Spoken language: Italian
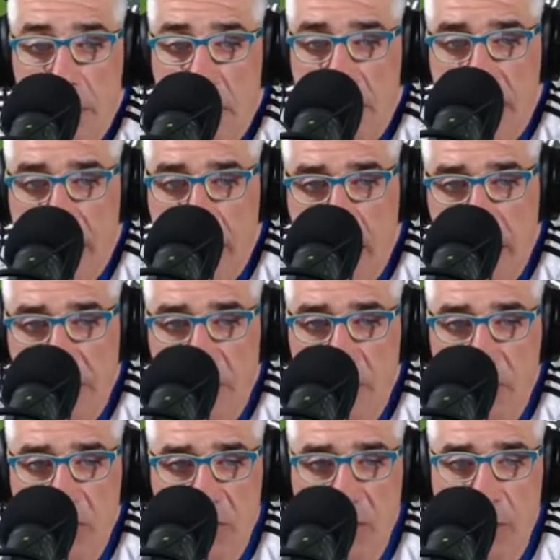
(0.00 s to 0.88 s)

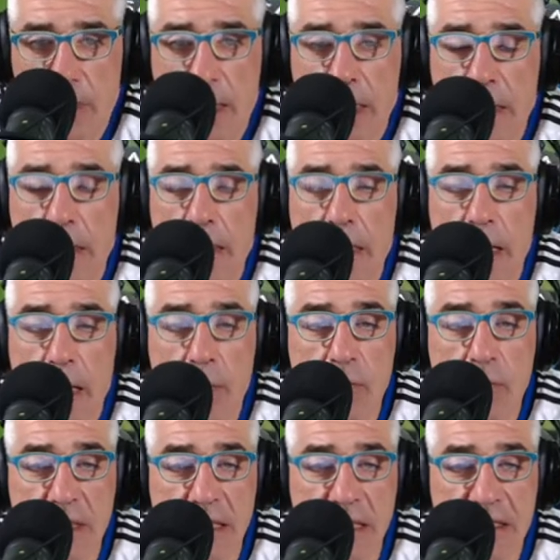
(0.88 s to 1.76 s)
Gagno, insomma, e
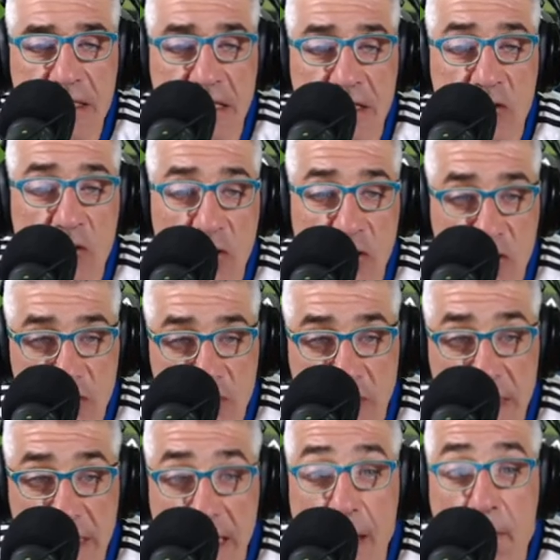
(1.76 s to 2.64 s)
quindi il settore
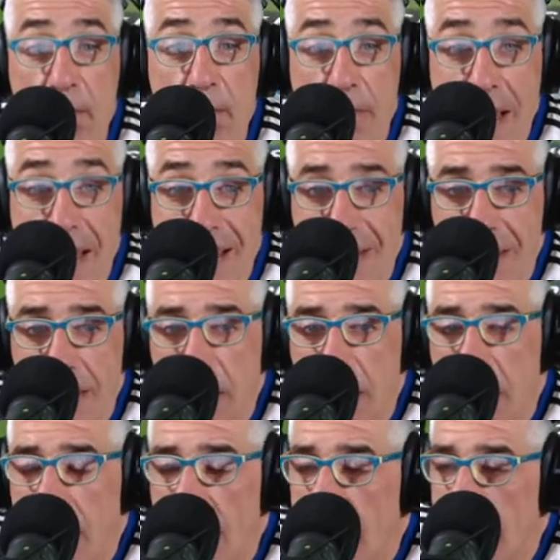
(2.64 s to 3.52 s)
giovanile, ma
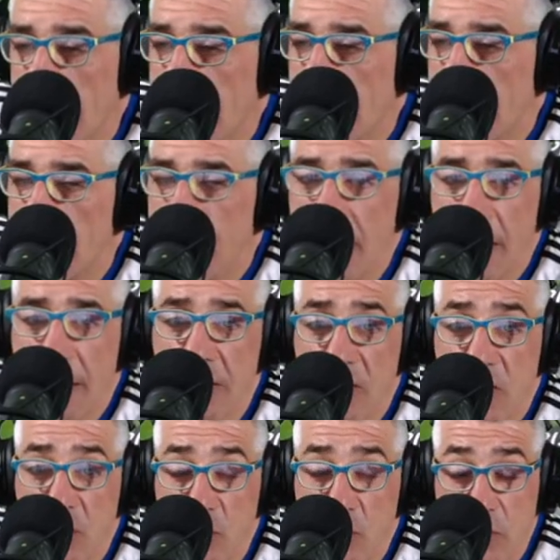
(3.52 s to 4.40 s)
anche per la
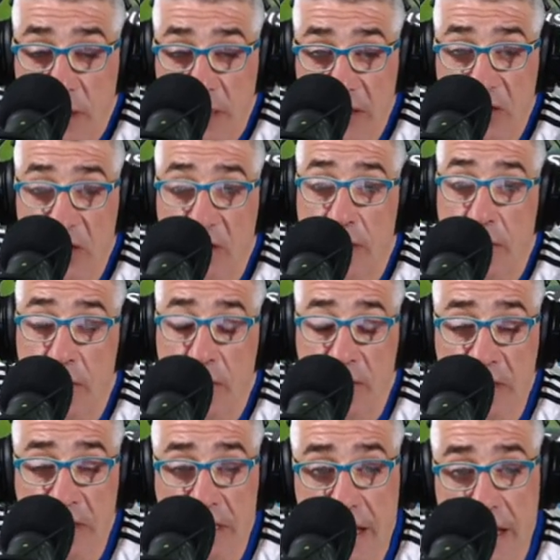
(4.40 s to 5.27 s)
ristrutturazione della
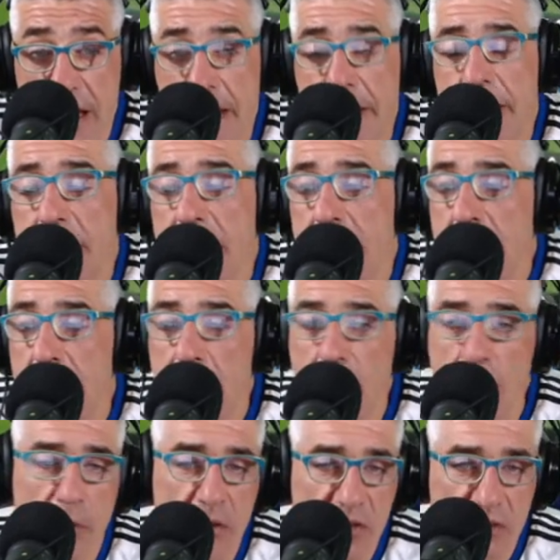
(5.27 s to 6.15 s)
nostra arena.
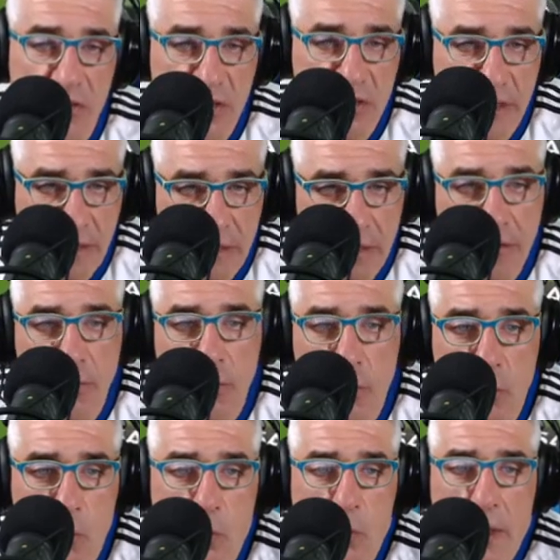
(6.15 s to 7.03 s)
Poi ci sono stati
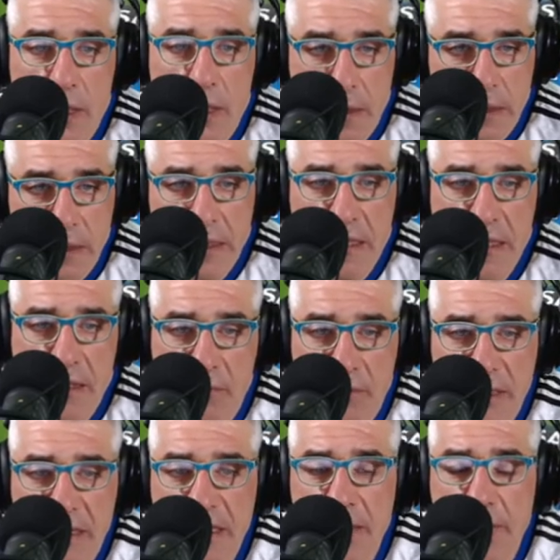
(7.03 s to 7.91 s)
comunque degli
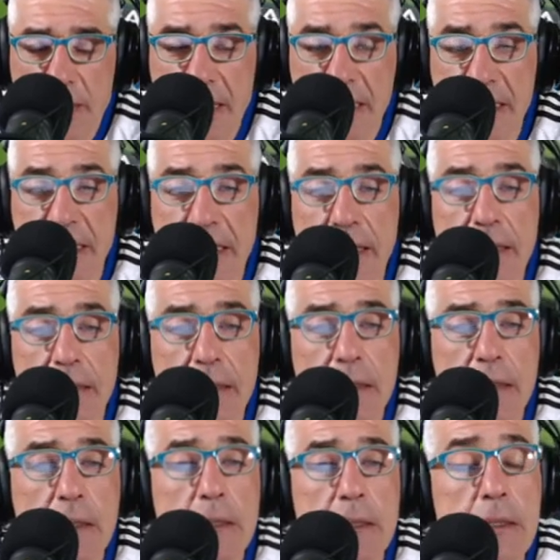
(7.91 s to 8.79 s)
investimenti
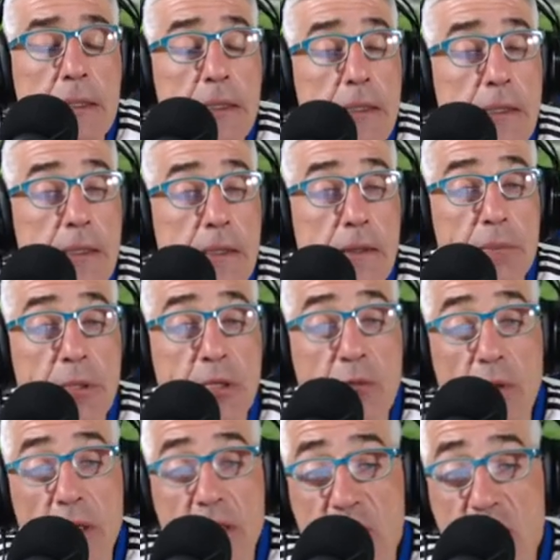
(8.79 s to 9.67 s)

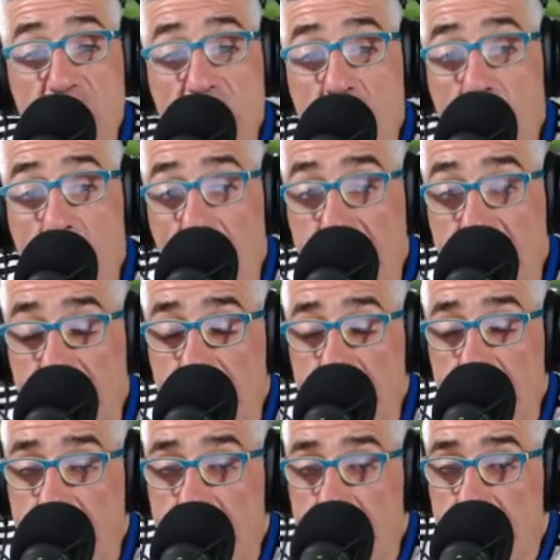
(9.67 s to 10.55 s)
per quanto
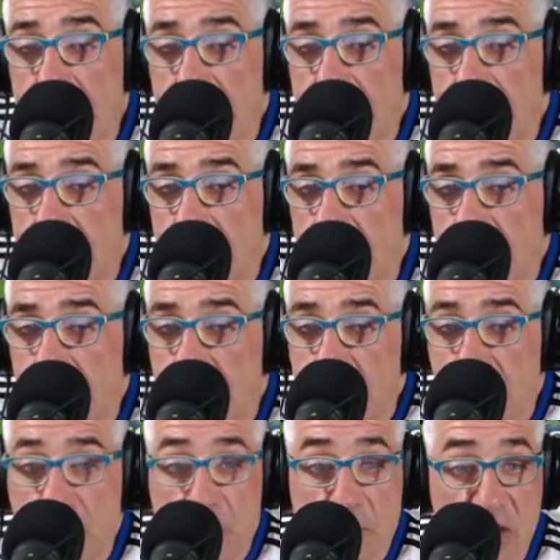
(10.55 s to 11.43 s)
riguarda i,
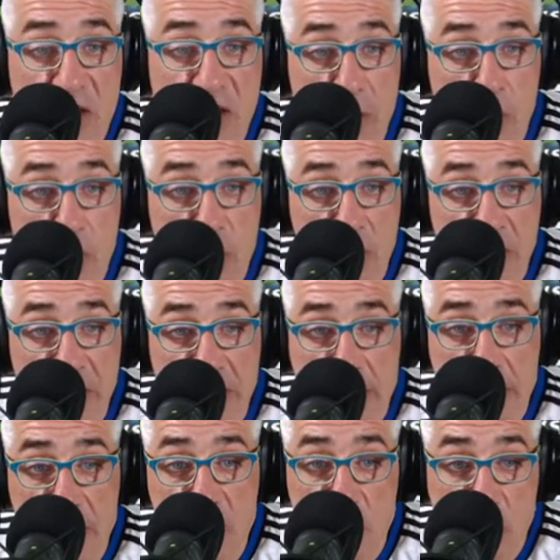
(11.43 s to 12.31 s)
diciamo
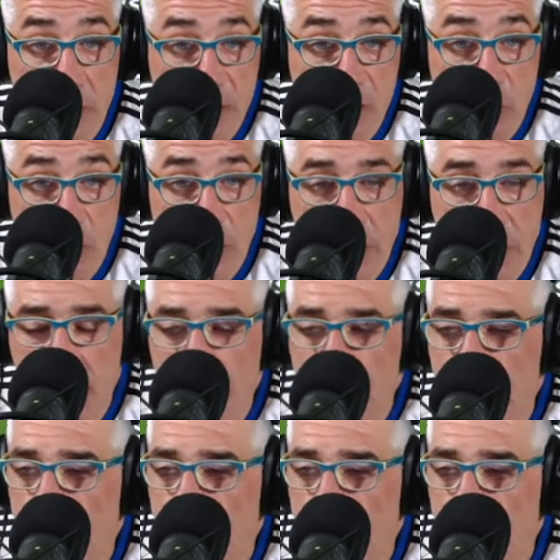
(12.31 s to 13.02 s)
così, i giocatori.